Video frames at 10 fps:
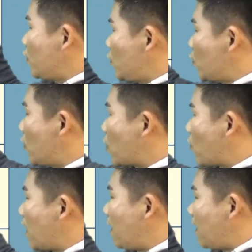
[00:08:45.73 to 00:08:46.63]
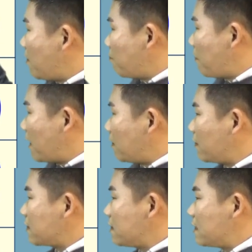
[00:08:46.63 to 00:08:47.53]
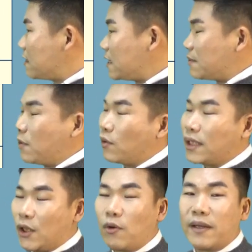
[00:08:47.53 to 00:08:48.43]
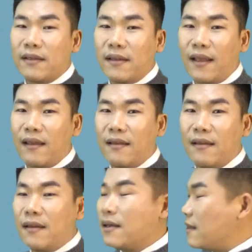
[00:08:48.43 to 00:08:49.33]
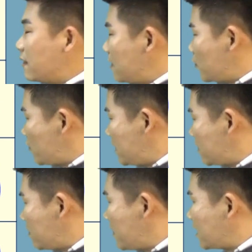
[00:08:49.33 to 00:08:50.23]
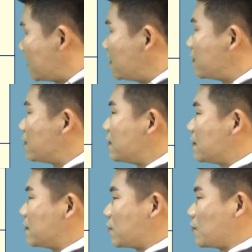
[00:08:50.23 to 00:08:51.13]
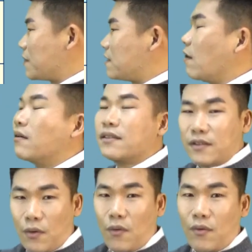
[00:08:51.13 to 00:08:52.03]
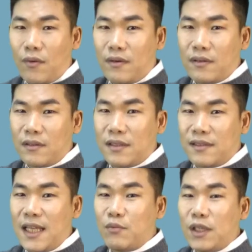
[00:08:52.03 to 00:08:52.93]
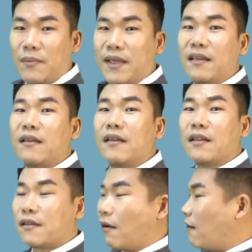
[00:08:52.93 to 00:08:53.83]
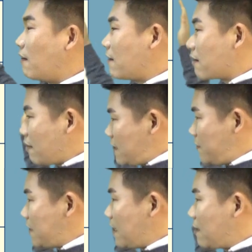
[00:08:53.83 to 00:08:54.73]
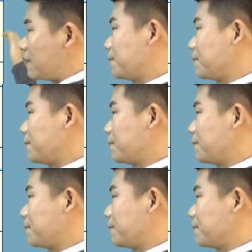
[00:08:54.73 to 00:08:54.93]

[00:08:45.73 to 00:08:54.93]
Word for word: 6억과 8억, 10억으로 나눠봤는데 취득금액이 좀 적을수록 세 부담이 더 커집니다.